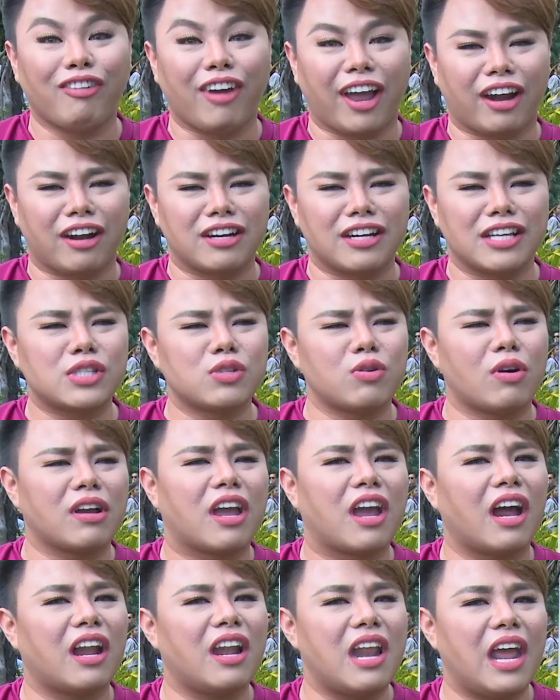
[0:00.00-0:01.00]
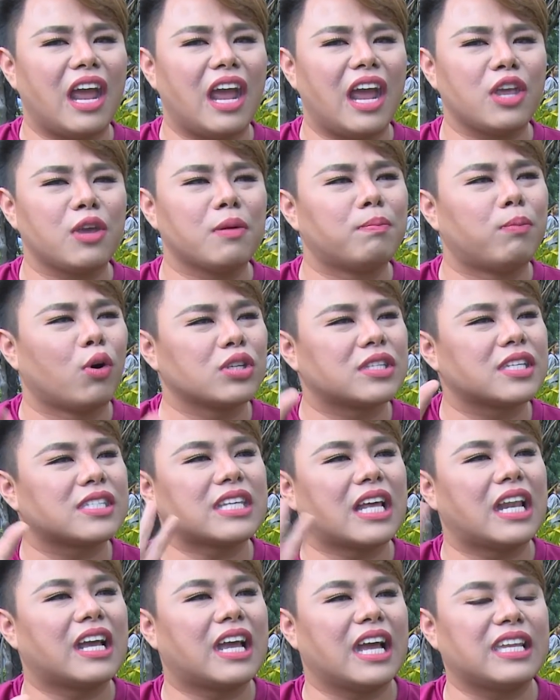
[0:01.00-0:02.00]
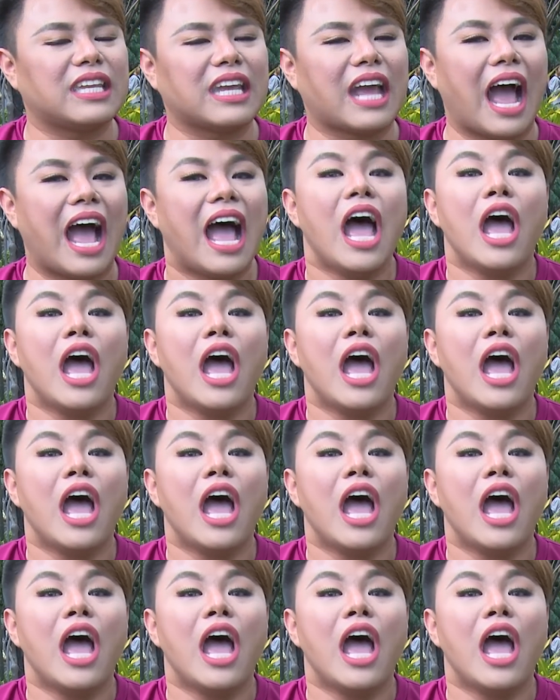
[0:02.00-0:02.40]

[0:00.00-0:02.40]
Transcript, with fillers: Fairness, ang galing, yung boses talaga niya.